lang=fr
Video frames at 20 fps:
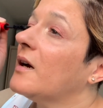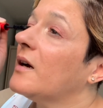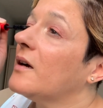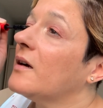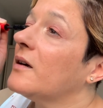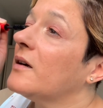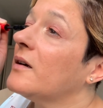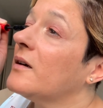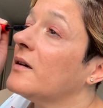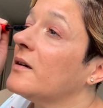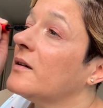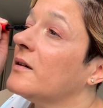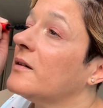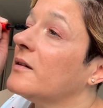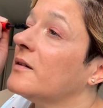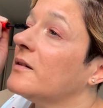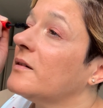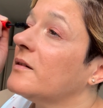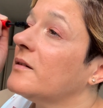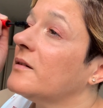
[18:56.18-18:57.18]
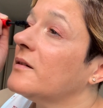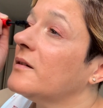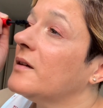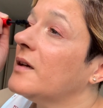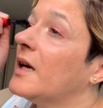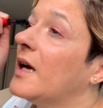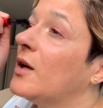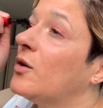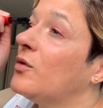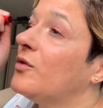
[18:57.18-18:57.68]

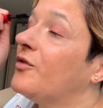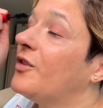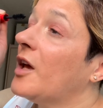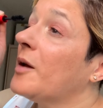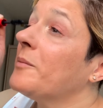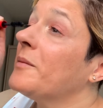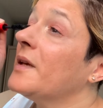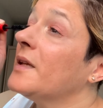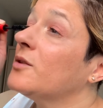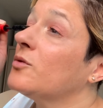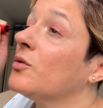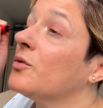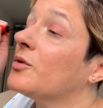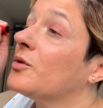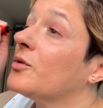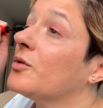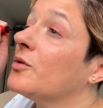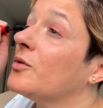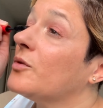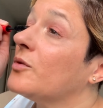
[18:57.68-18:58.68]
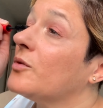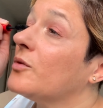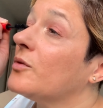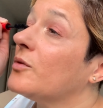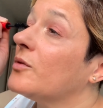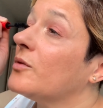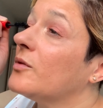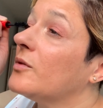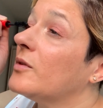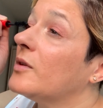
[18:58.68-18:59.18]
elle fermait donc
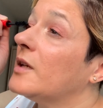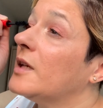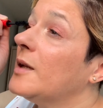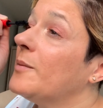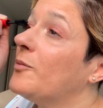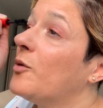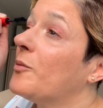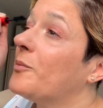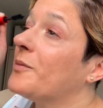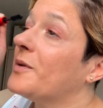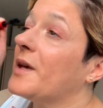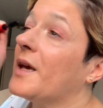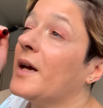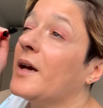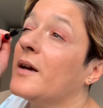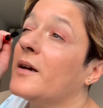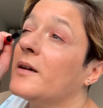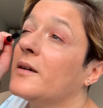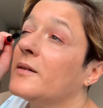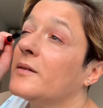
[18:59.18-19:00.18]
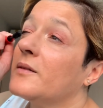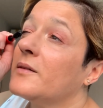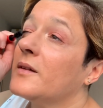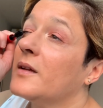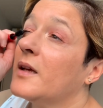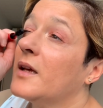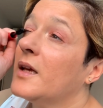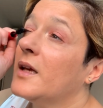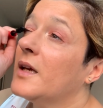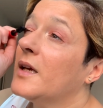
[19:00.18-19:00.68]
les paupières.
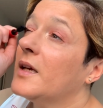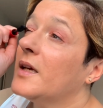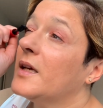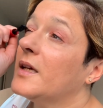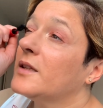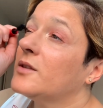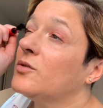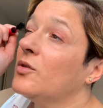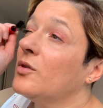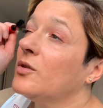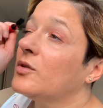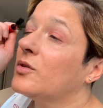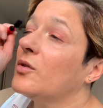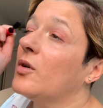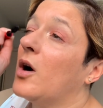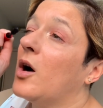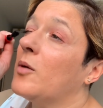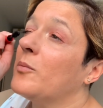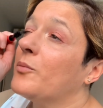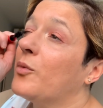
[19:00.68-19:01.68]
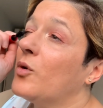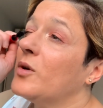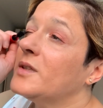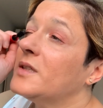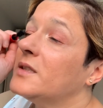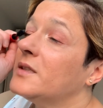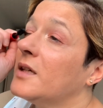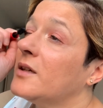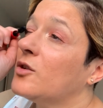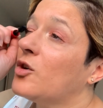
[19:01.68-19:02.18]
Et donc, en
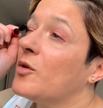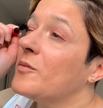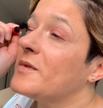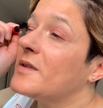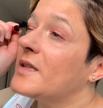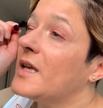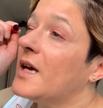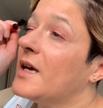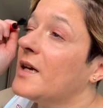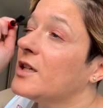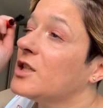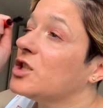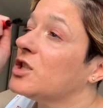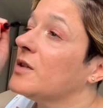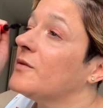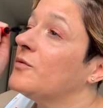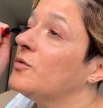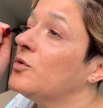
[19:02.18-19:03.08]
procédant comme ça, j'ai